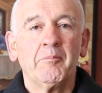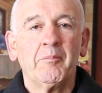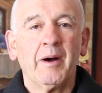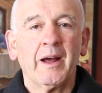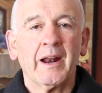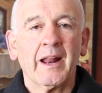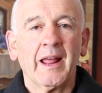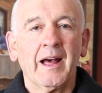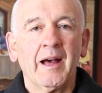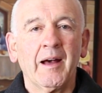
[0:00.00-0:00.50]

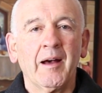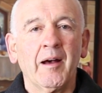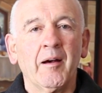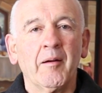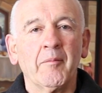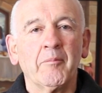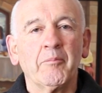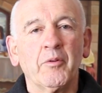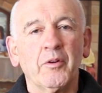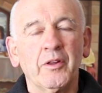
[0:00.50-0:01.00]

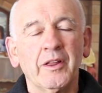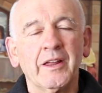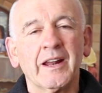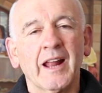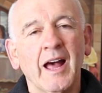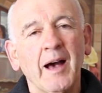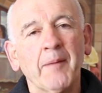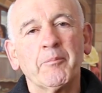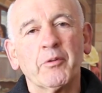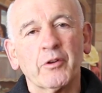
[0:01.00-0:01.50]
para poder
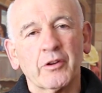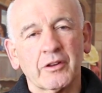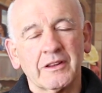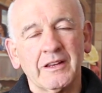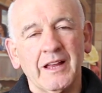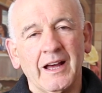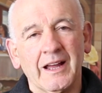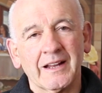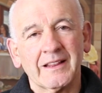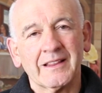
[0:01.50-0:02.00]

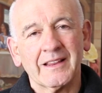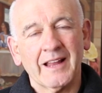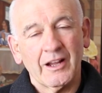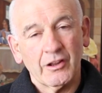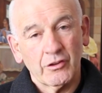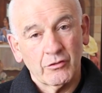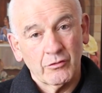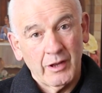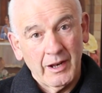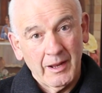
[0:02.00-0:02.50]
aportar
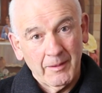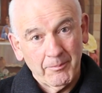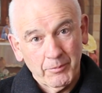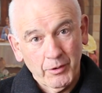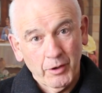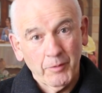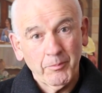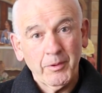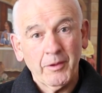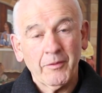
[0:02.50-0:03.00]
tanto a la
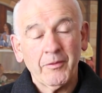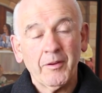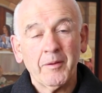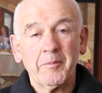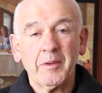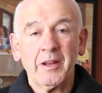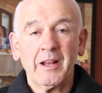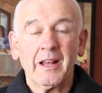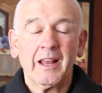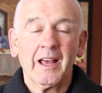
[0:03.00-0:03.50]
propia
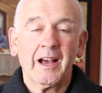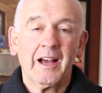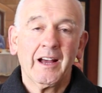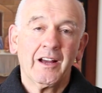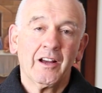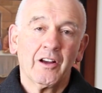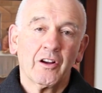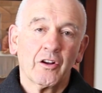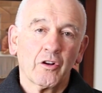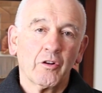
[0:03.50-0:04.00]
familia,
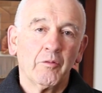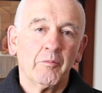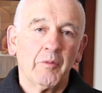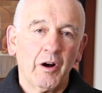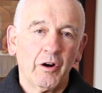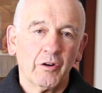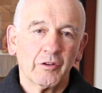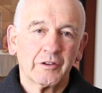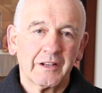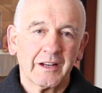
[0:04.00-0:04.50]
como
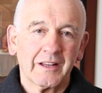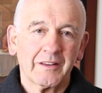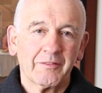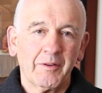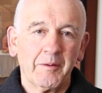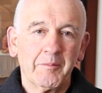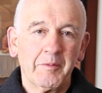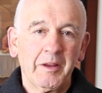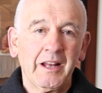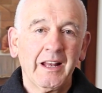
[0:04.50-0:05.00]
a otras
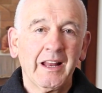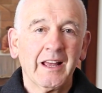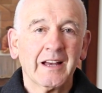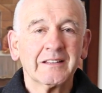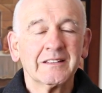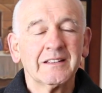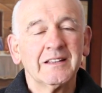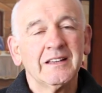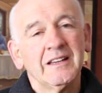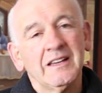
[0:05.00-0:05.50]

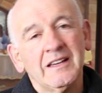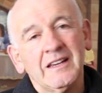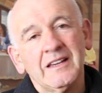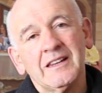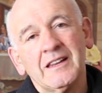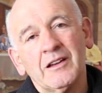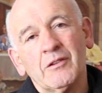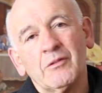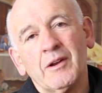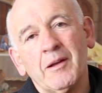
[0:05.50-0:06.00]
familias
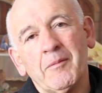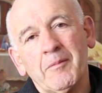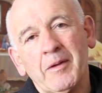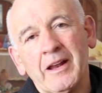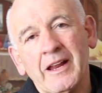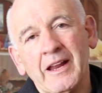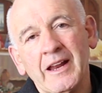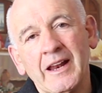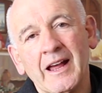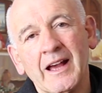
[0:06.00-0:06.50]
y de una
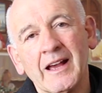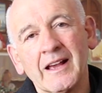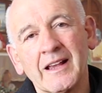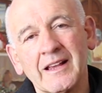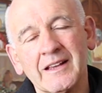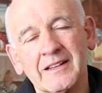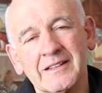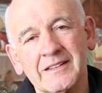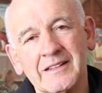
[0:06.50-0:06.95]
manera que